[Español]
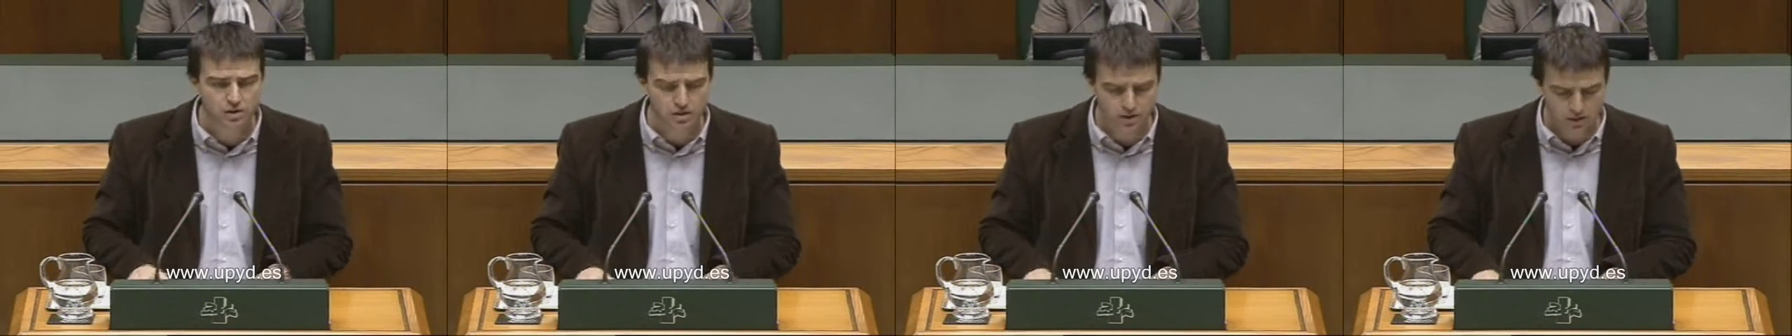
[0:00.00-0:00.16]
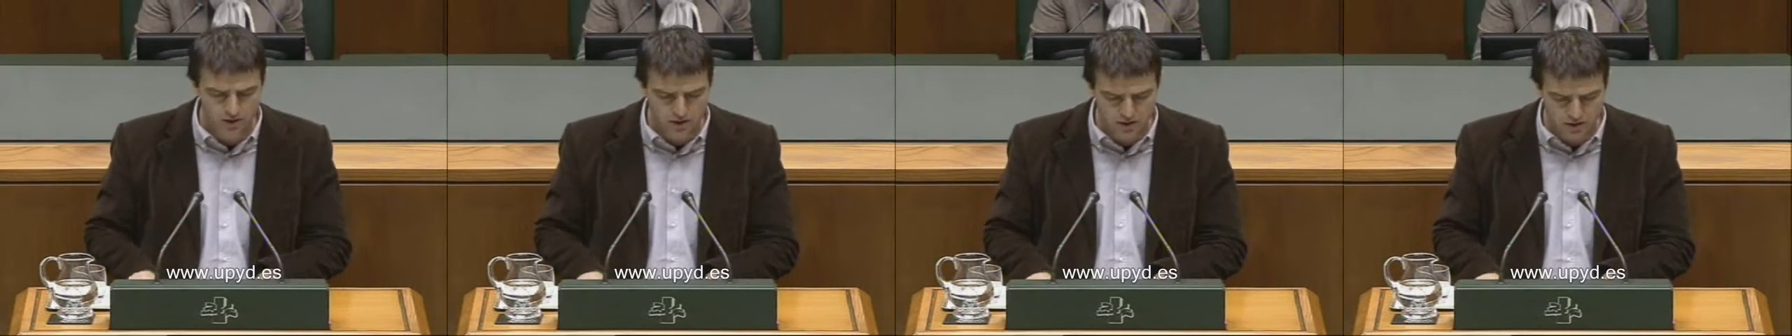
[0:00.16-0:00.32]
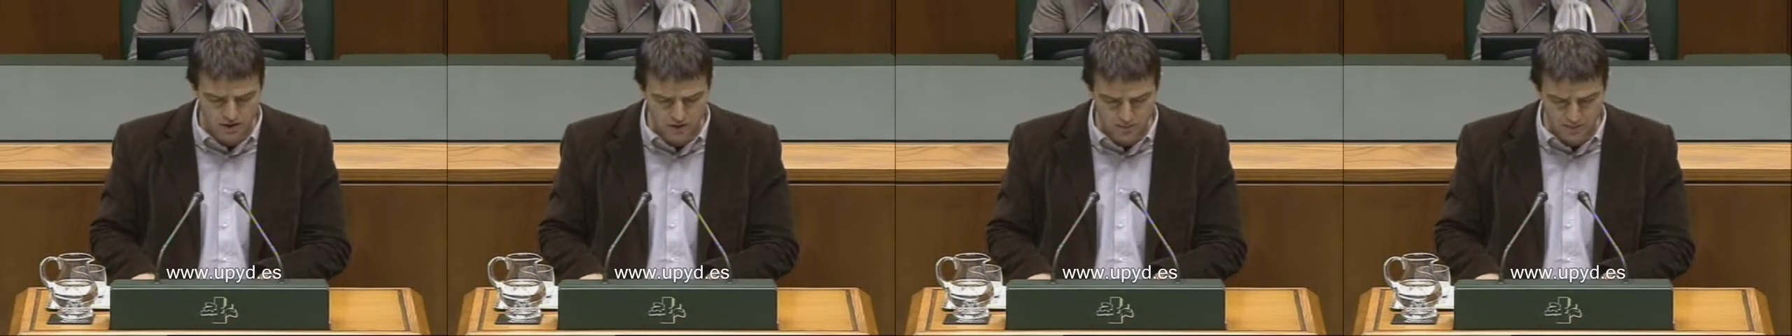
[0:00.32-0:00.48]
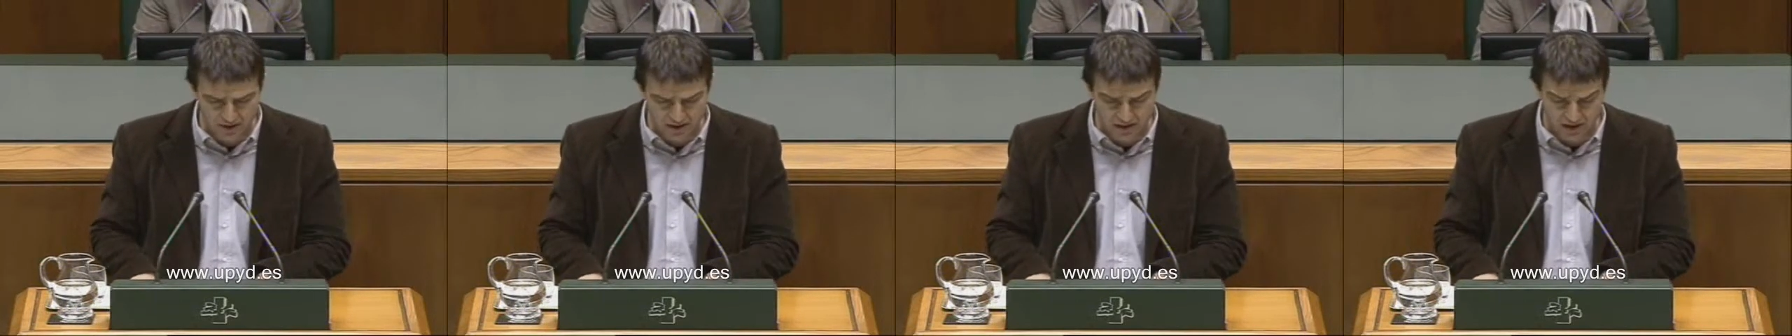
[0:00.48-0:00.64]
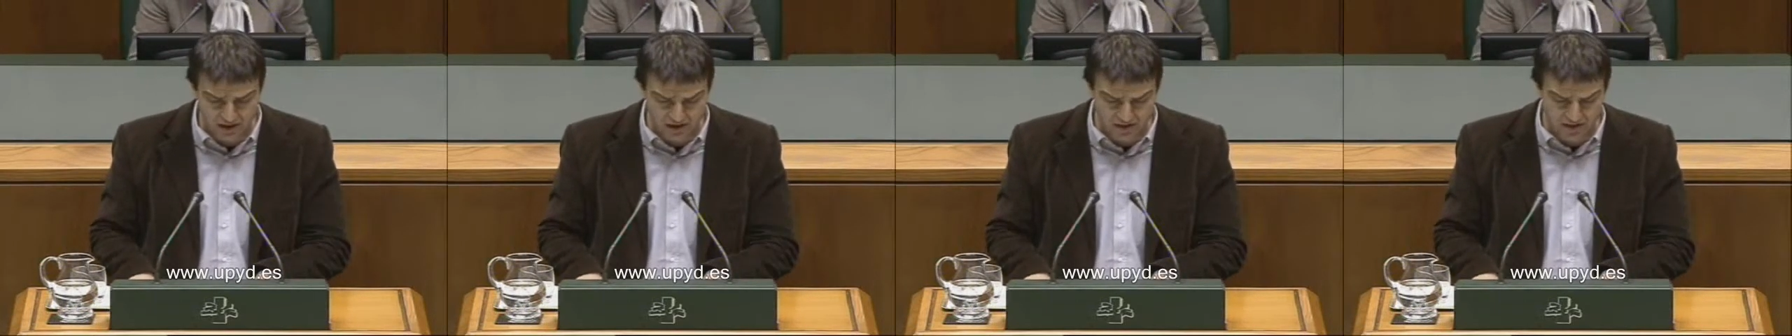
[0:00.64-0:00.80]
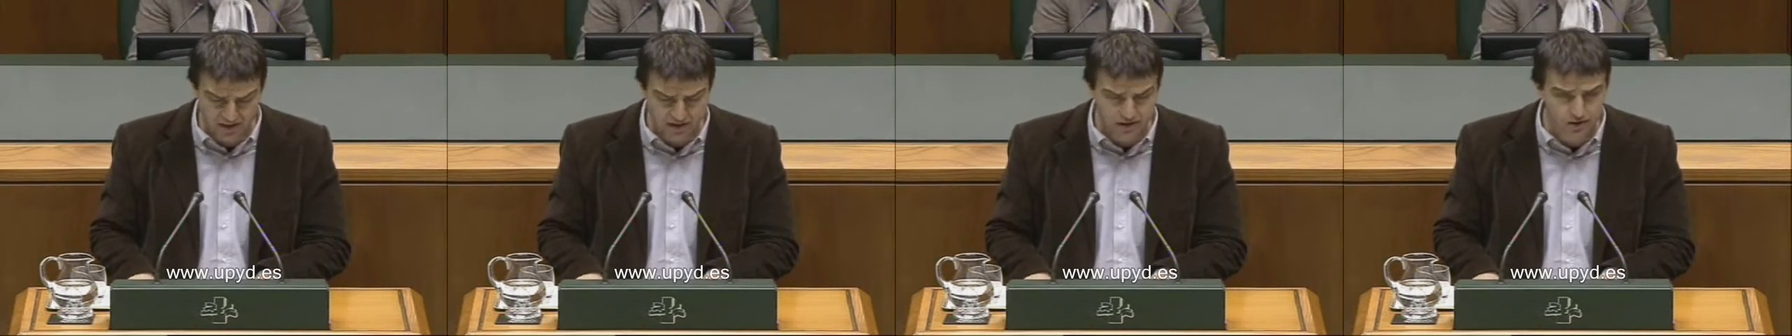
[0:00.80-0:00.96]
y
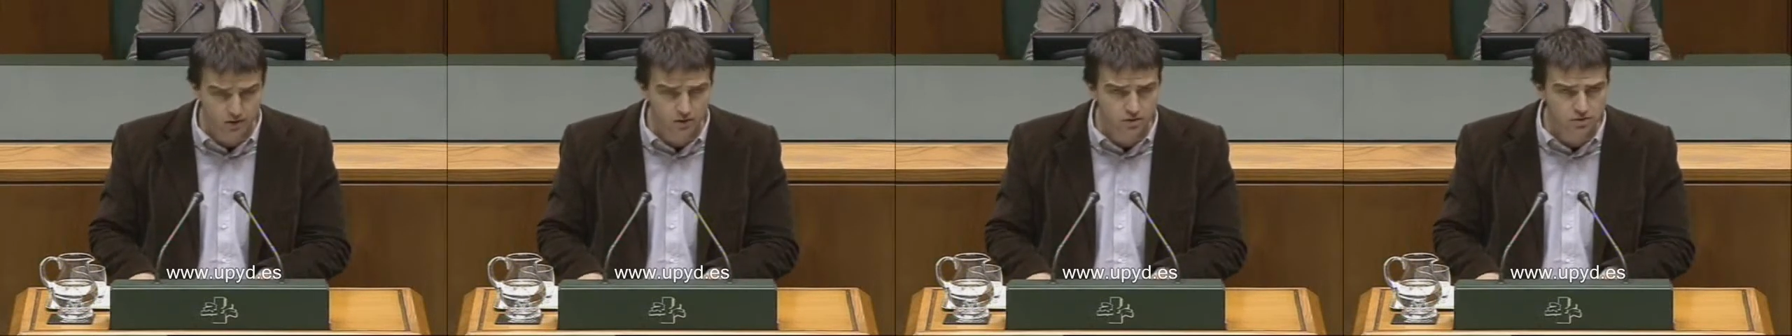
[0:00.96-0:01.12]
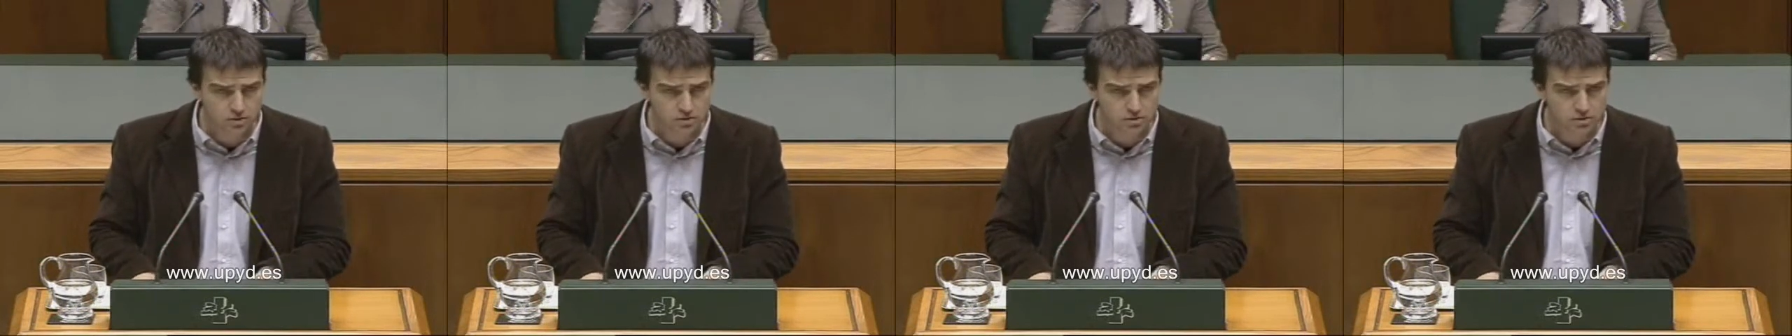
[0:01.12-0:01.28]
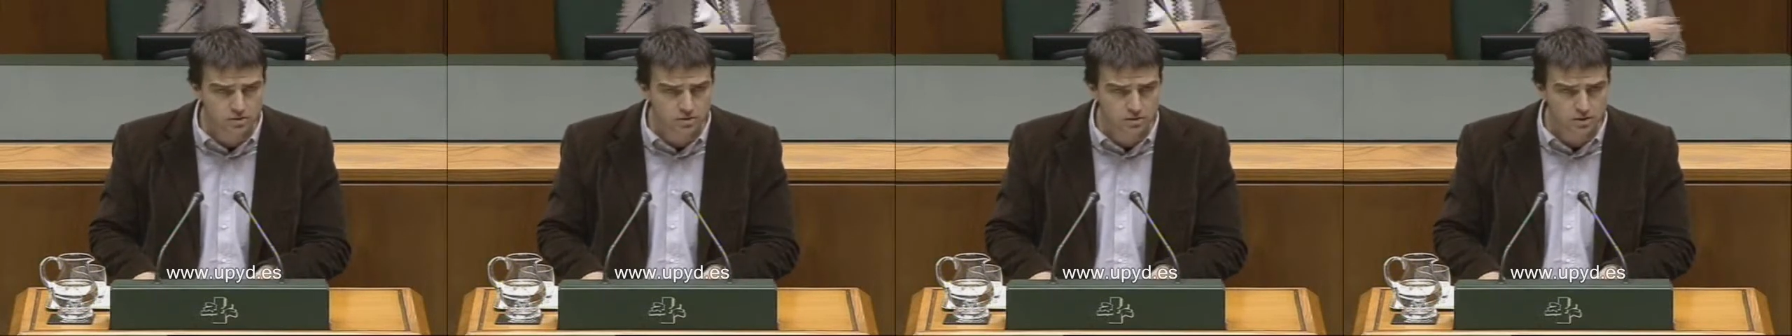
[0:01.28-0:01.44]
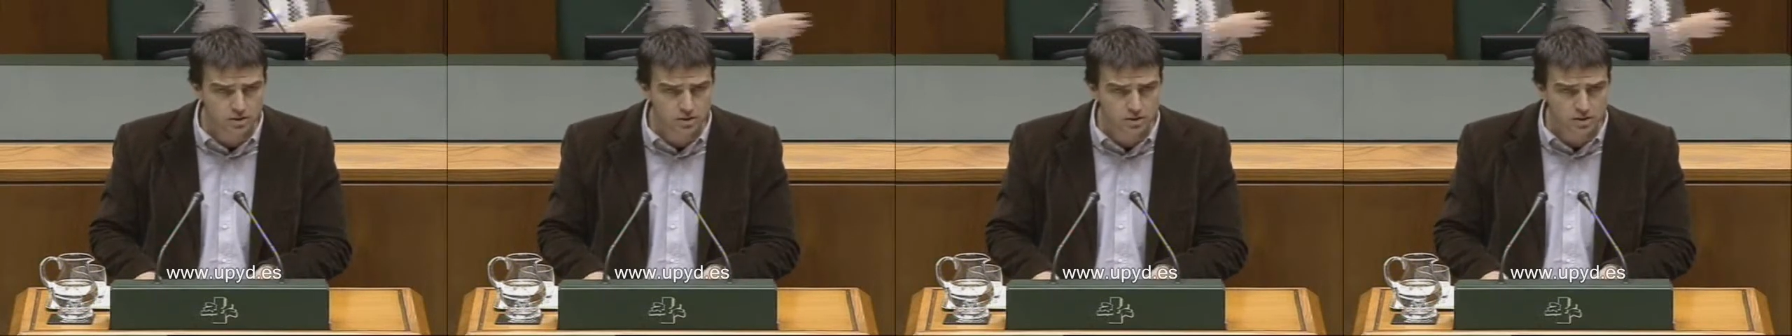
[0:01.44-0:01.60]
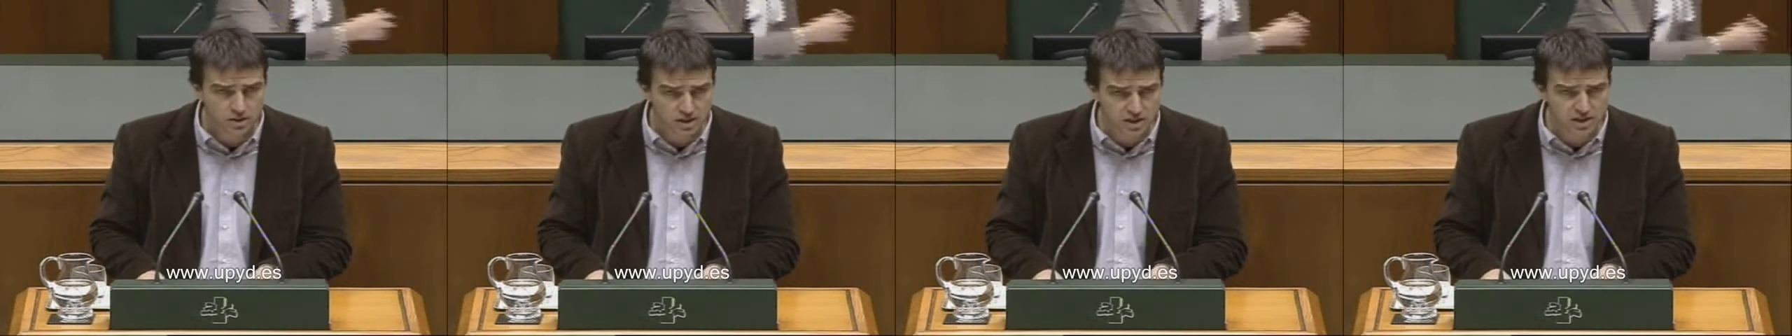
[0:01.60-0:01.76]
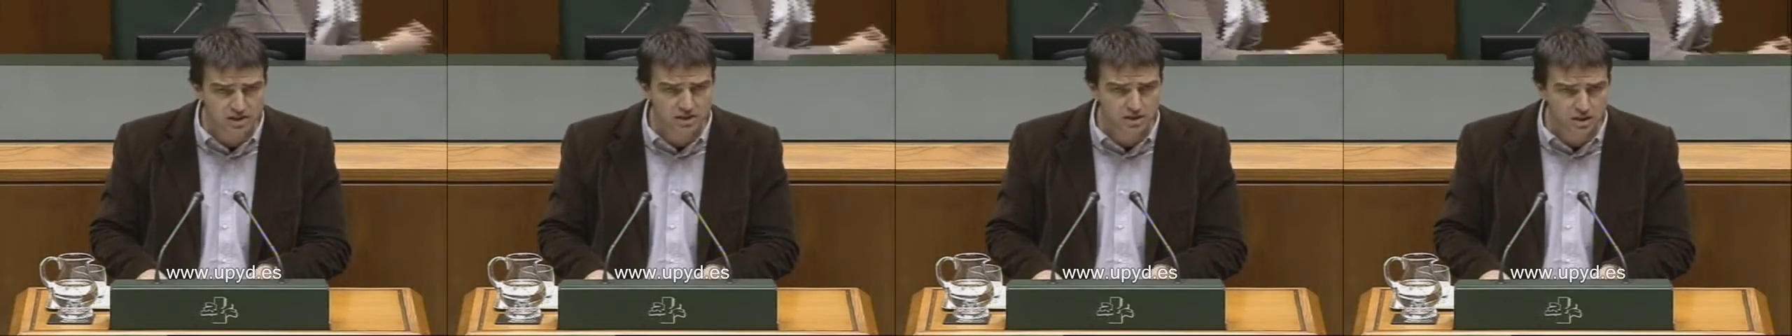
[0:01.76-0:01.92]
paralizarlo. Y
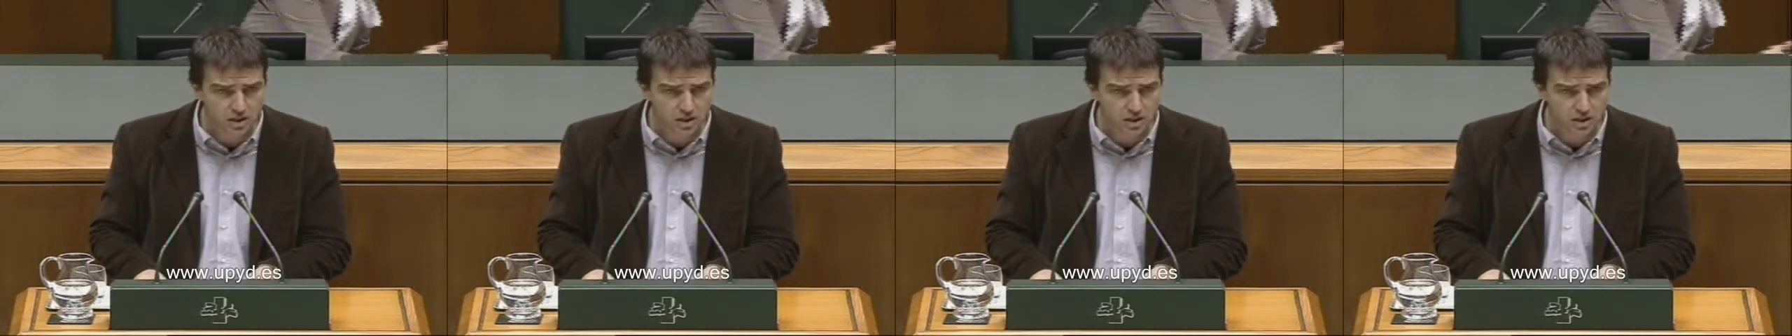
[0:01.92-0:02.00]
es lo